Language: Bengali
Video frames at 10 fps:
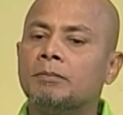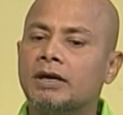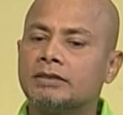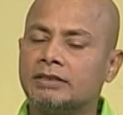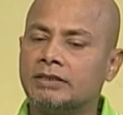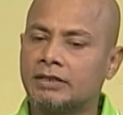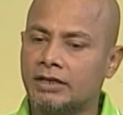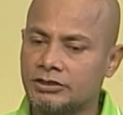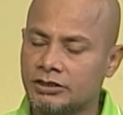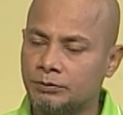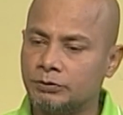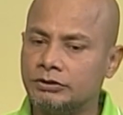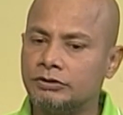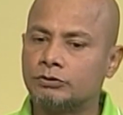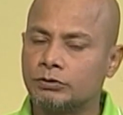বা তাদের কালচারের
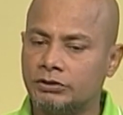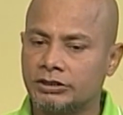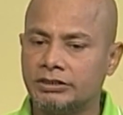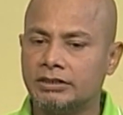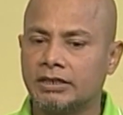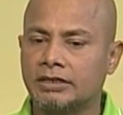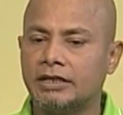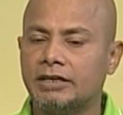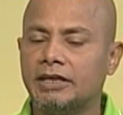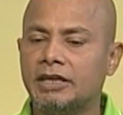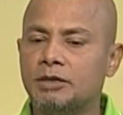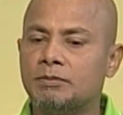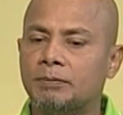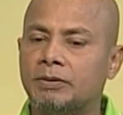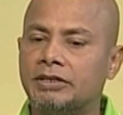প্রতি শ্রদ্ধাশীল থাকা এই
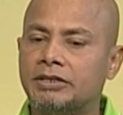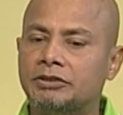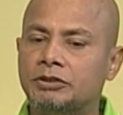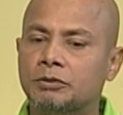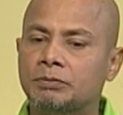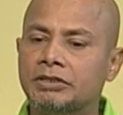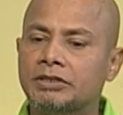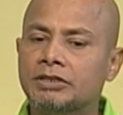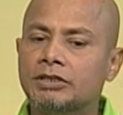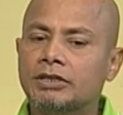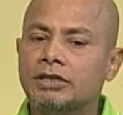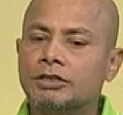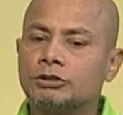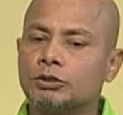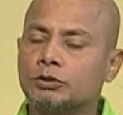ব্যাপারে টিওবি
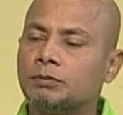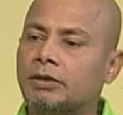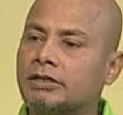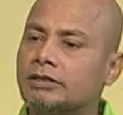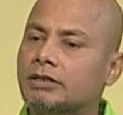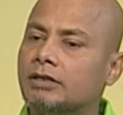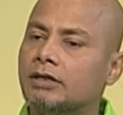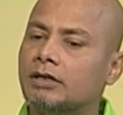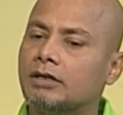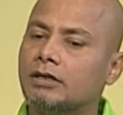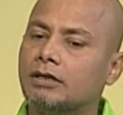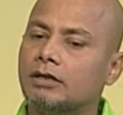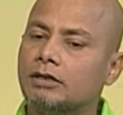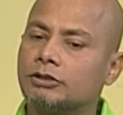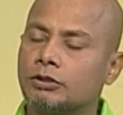শতভাগ
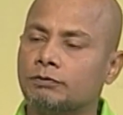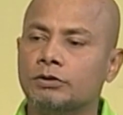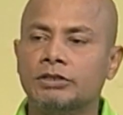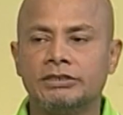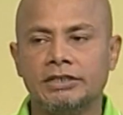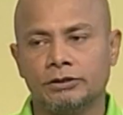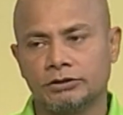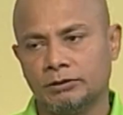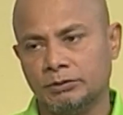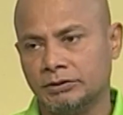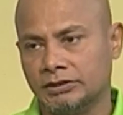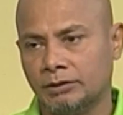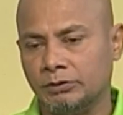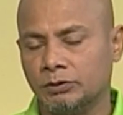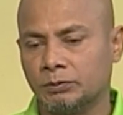সফল হয়েছে এই কথা আমি
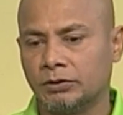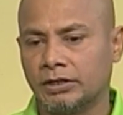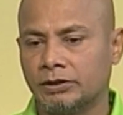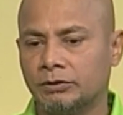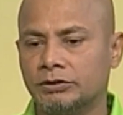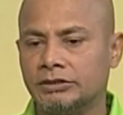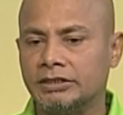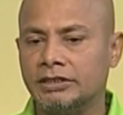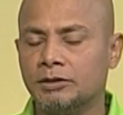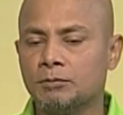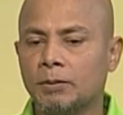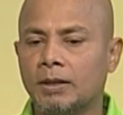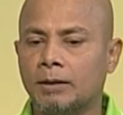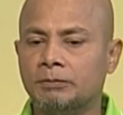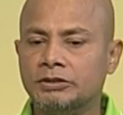দাবি করব না কারণ হচ্ছে গিয়ে
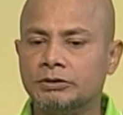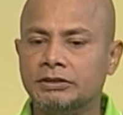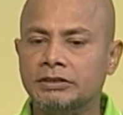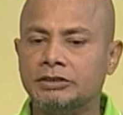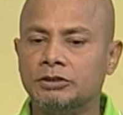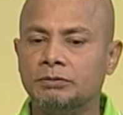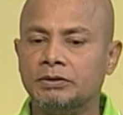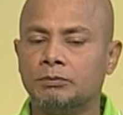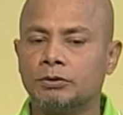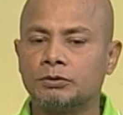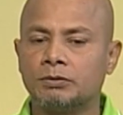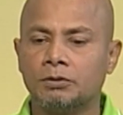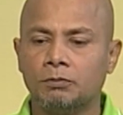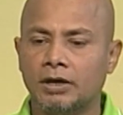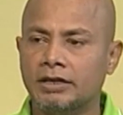আপনি যদি টিওবির
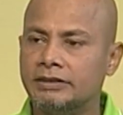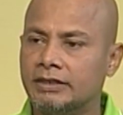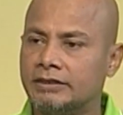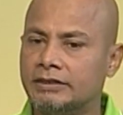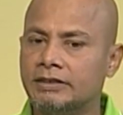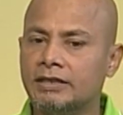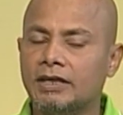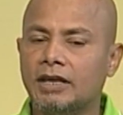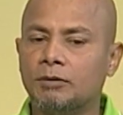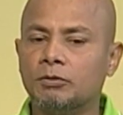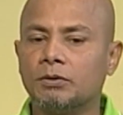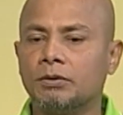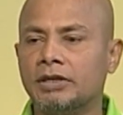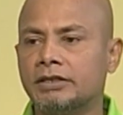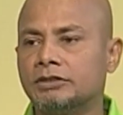বর্তমান ওয়ালই দেখি এমন
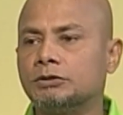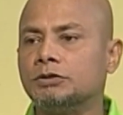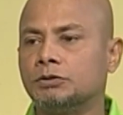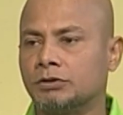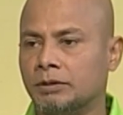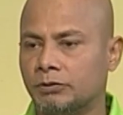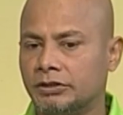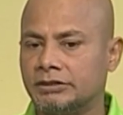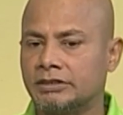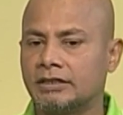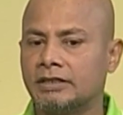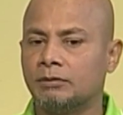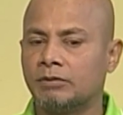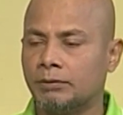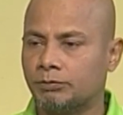অনেক কিছুই চোখে পড়ে যেটাকে
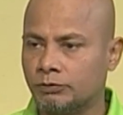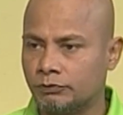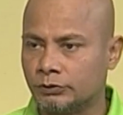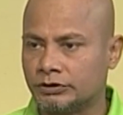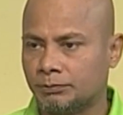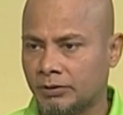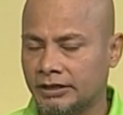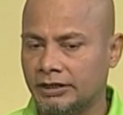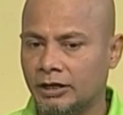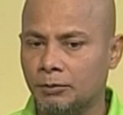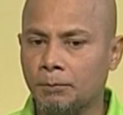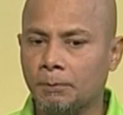আমরা অ্যাপ্রুভ করতে পারি না